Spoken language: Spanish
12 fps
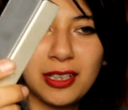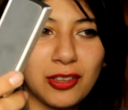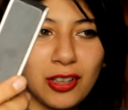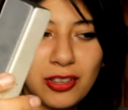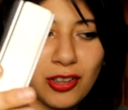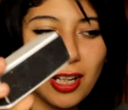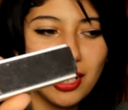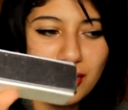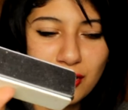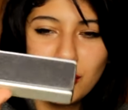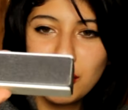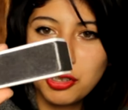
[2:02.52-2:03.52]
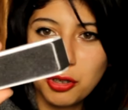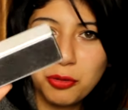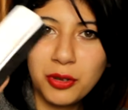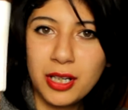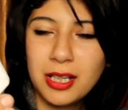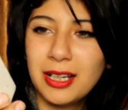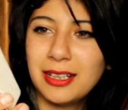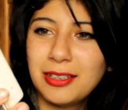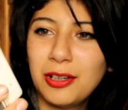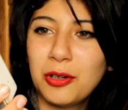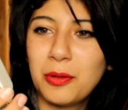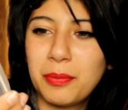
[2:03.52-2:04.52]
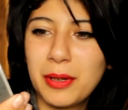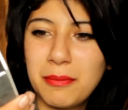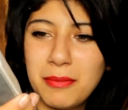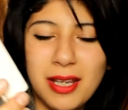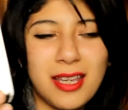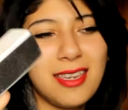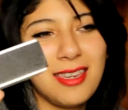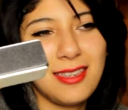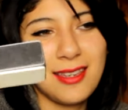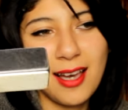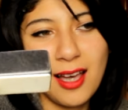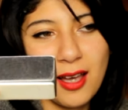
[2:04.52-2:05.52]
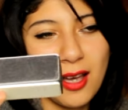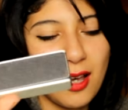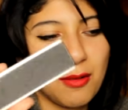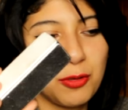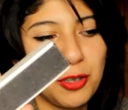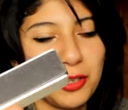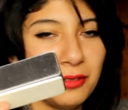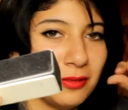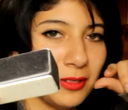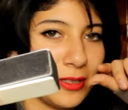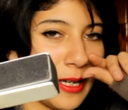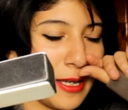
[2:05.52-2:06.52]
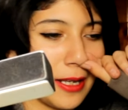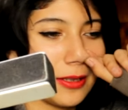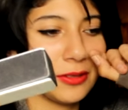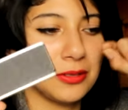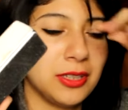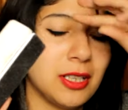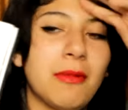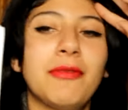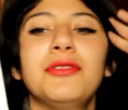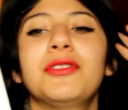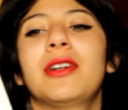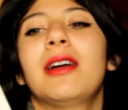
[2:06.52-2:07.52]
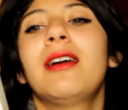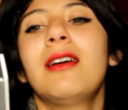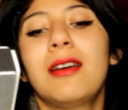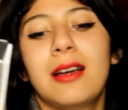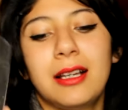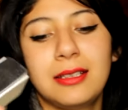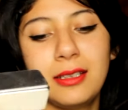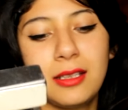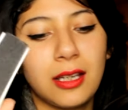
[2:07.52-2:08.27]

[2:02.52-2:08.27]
y todo, todo el show. Este lo compré en May y ya murió. O sea, ya no, ya no me funciona. Así